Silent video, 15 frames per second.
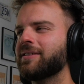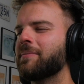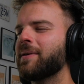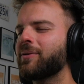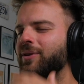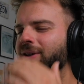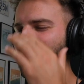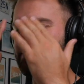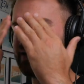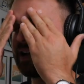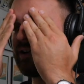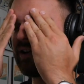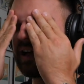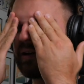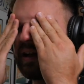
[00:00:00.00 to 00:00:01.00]
no me acuerdo la
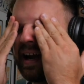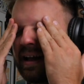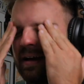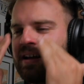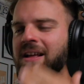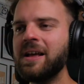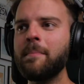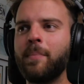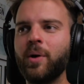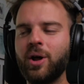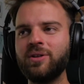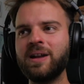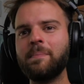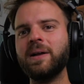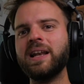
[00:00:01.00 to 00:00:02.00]
película la cadera, pero
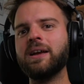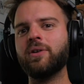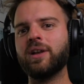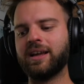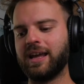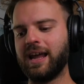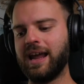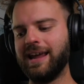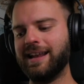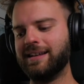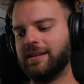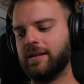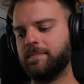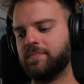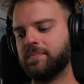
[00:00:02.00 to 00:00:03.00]
hay una película que
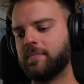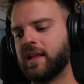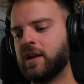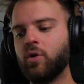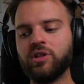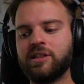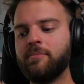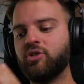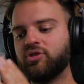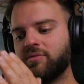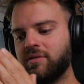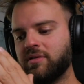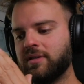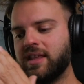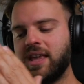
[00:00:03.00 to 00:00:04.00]
el, los últimos
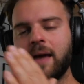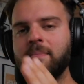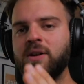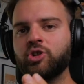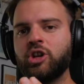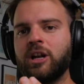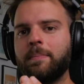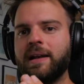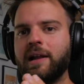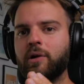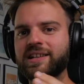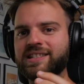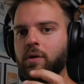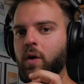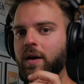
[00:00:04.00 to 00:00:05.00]
10 minutos de la
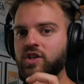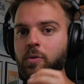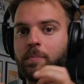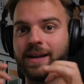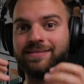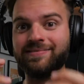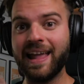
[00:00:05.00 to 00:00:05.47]
película se vuelve súper